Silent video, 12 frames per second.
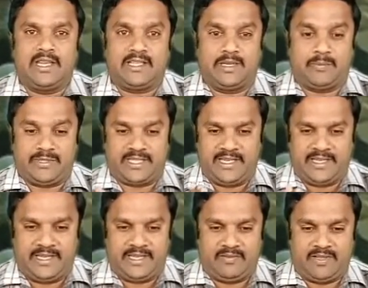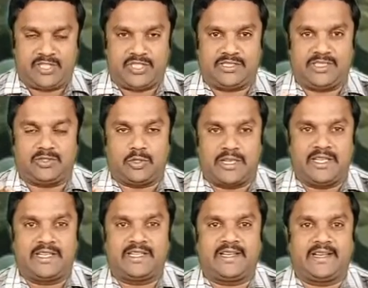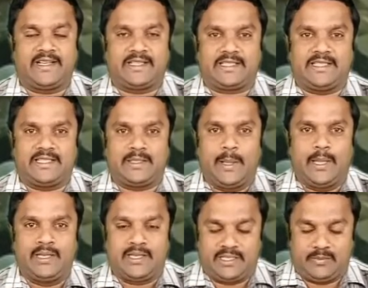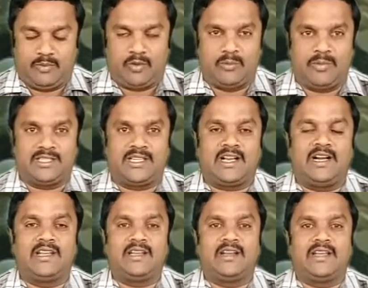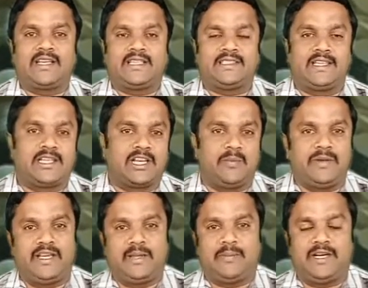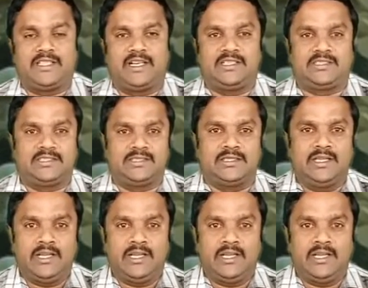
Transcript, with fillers: இந்த பதினேழாம் வருஷத்தை தொடங்கியிருக்கிற கர்த்தர் இந்த மூணு மாத காலங்களை கர்த்தர் கிருபையாய் பாதுகாத்து